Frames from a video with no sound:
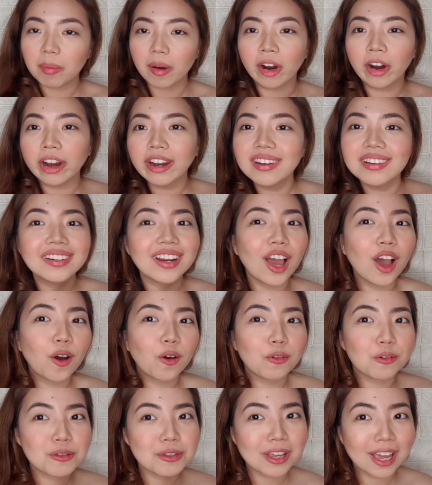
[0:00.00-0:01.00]
part
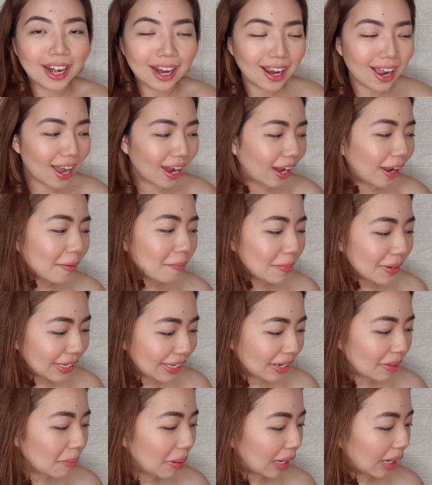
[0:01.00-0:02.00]
aku sekarang akan
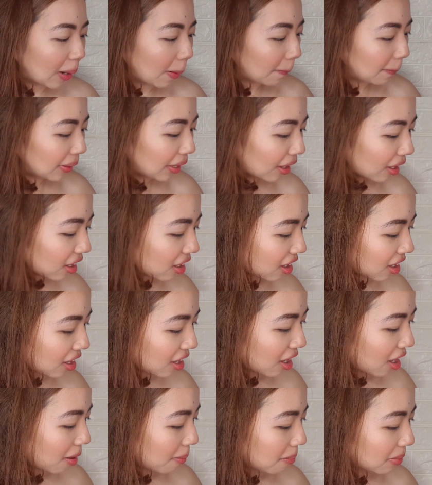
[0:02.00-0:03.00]
bikin makeupnya
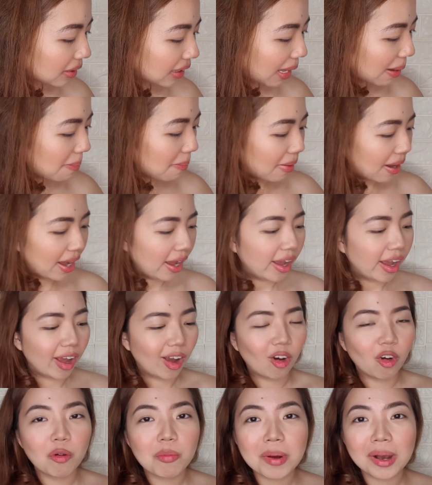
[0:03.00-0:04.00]
pertama
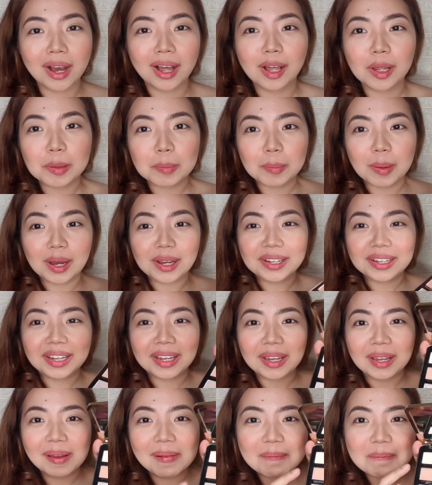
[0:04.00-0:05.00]
aku bakalan
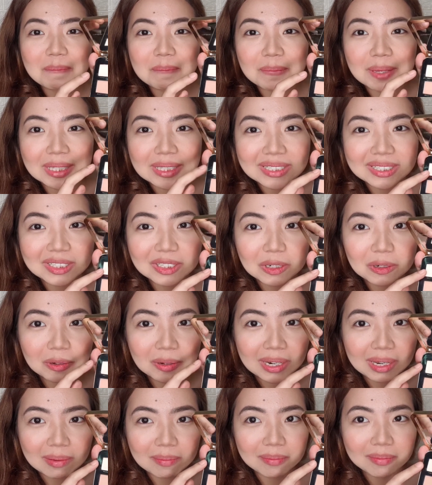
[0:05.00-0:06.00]
pakai peach
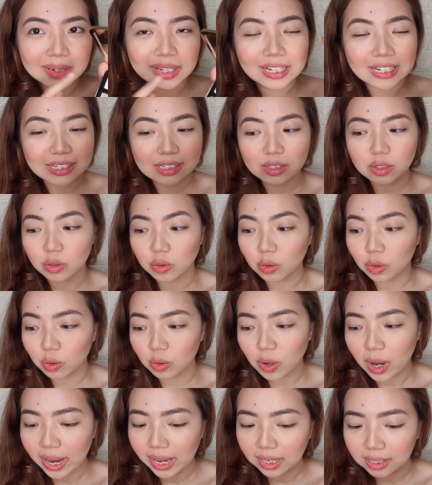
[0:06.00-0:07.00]
cream ke
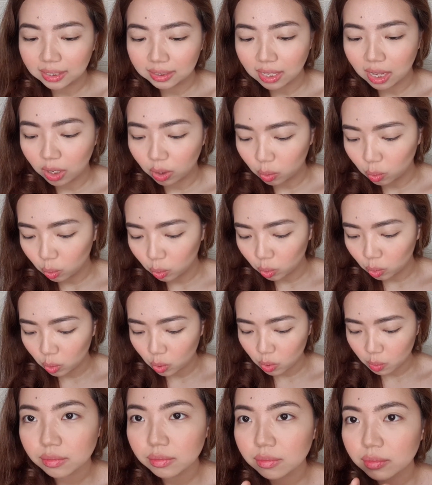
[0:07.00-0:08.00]
seluruh eyelid
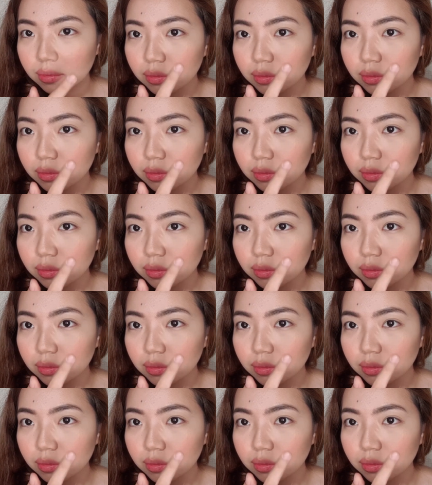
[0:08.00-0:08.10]
aku